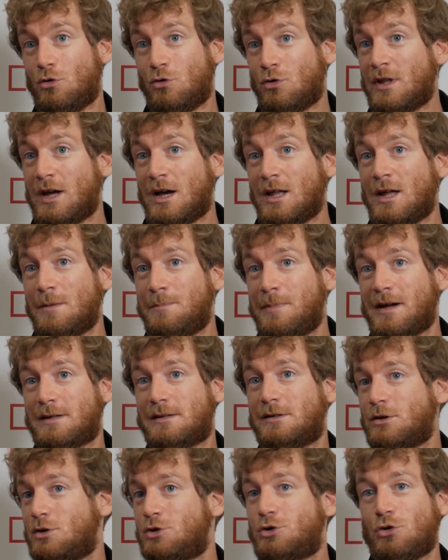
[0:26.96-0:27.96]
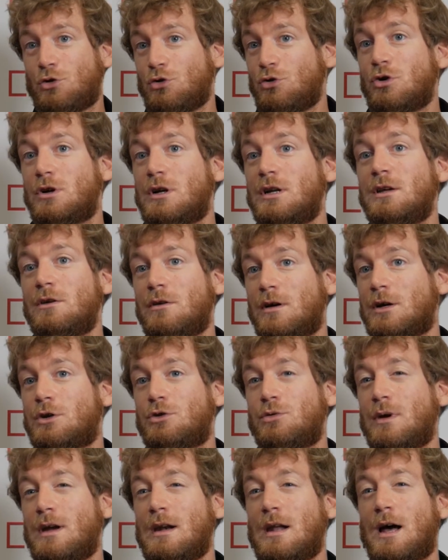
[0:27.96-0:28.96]
on a un impact sur nos clients
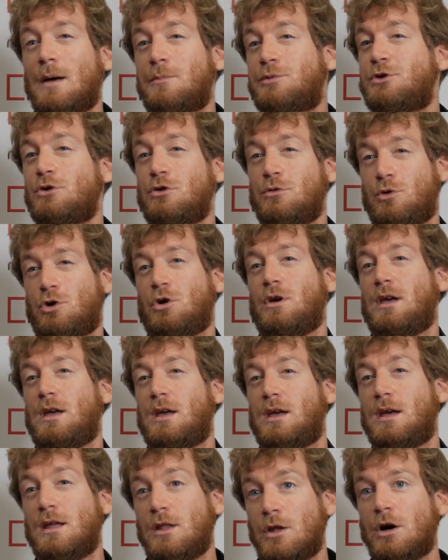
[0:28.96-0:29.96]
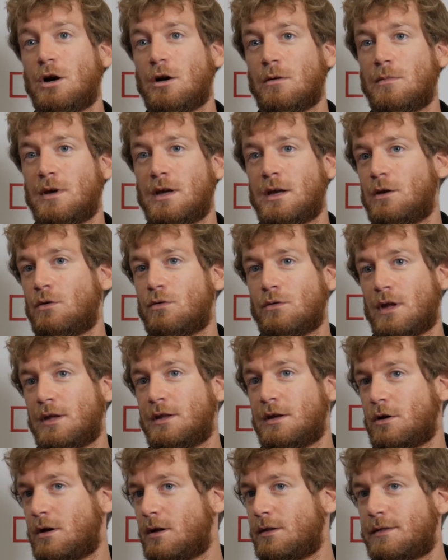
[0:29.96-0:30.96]
actuels absolument énorme et on
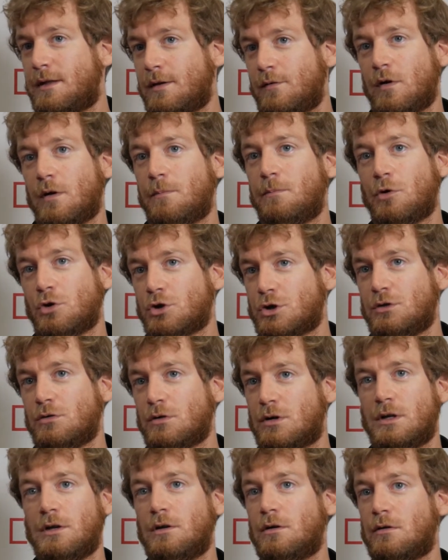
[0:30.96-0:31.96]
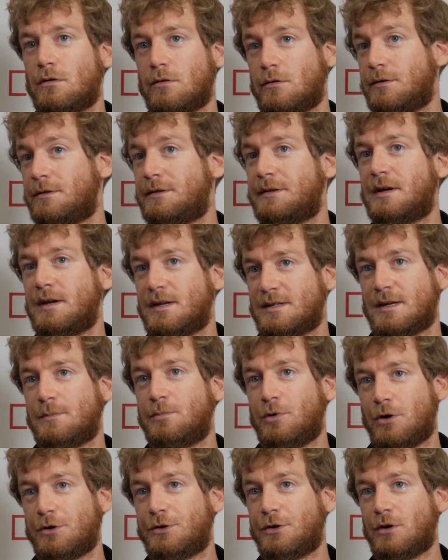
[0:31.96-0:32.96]
a d'ailleurs un développement chez nos clients euh, très
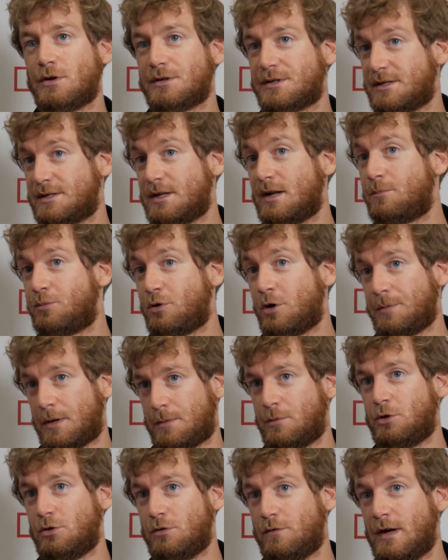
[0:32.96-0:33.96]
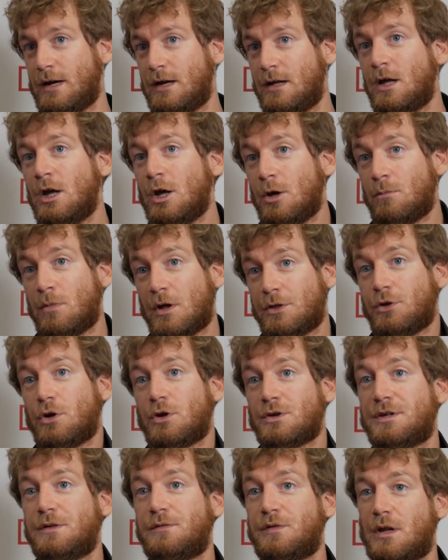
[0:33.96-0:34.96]
important, ça c'est la première bonne nouvelle.
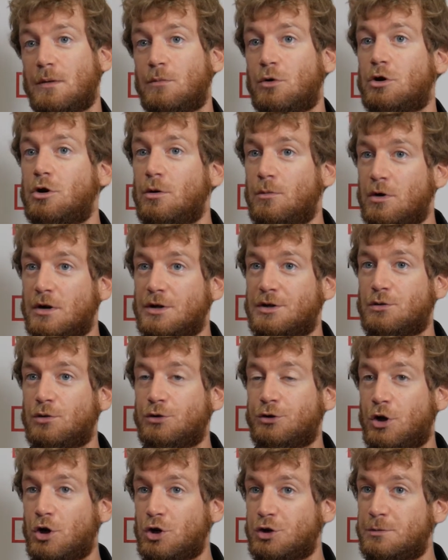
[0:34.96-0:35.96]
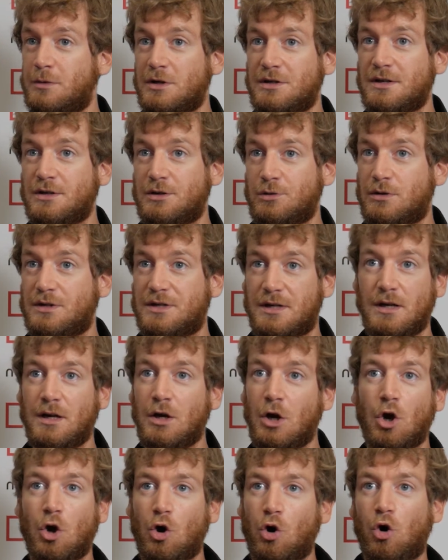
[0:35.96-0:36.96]
Maintenant c'est finalement comment est-ce qu'on transmet ces
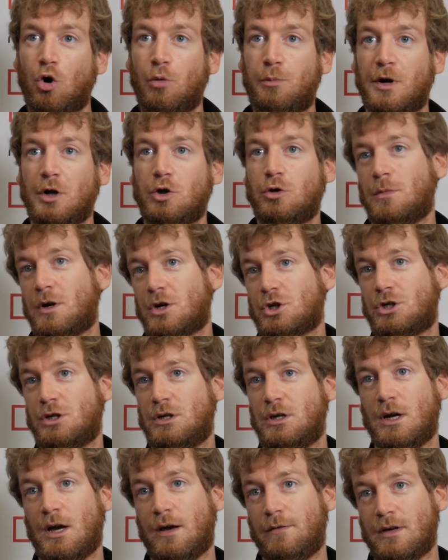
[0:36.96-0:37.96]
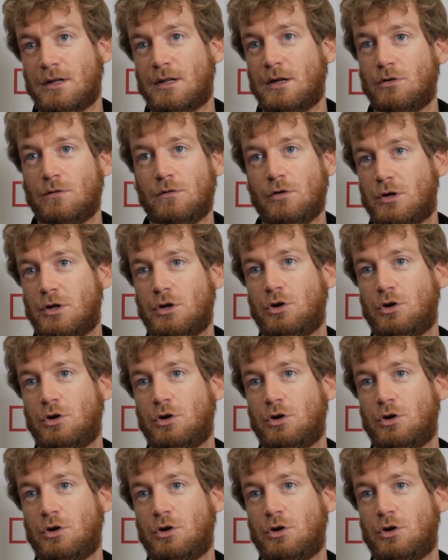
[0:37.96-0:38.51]
succès auprès du marché avec des nouveaux